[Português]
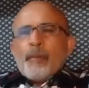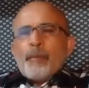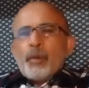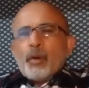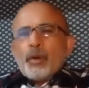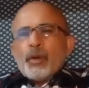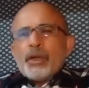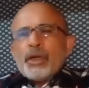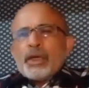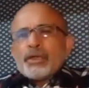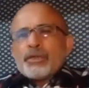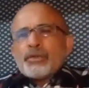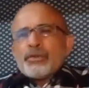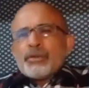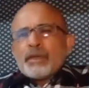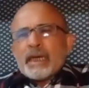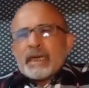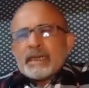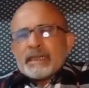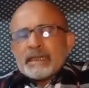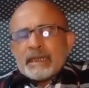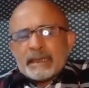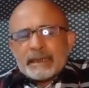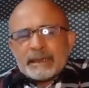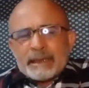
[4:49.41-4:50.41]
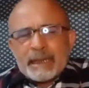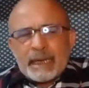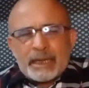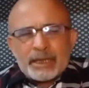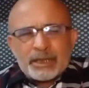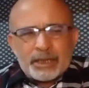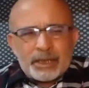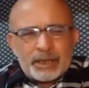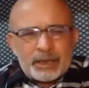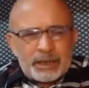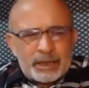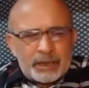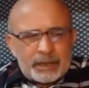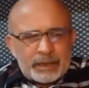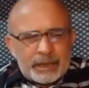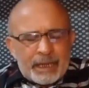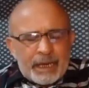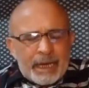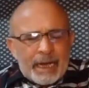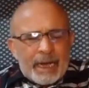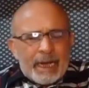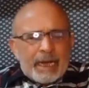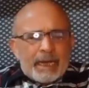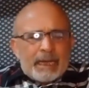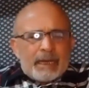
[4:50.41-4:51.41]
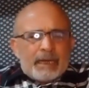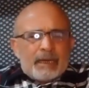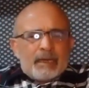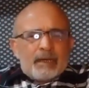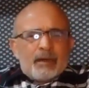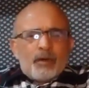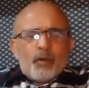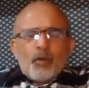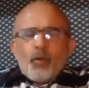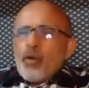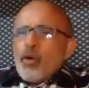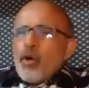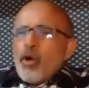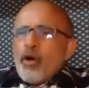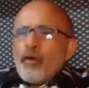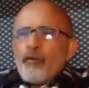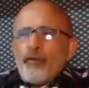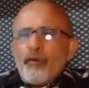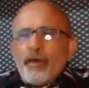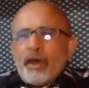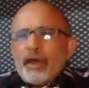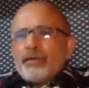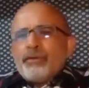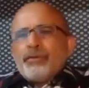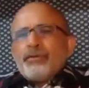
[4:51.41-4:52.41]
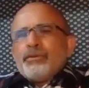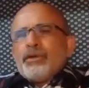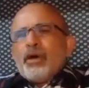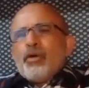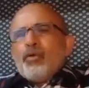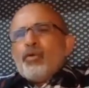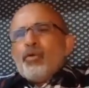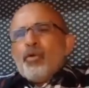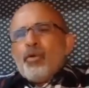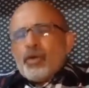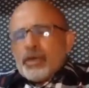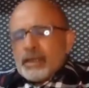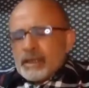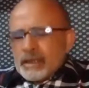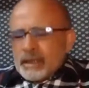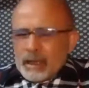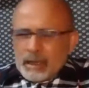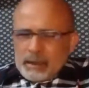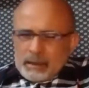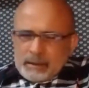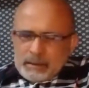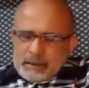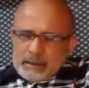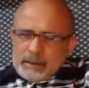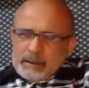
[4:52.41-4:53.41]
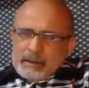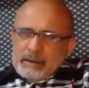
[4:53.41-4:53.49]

Por isso que essa taxa de TR o governo não usa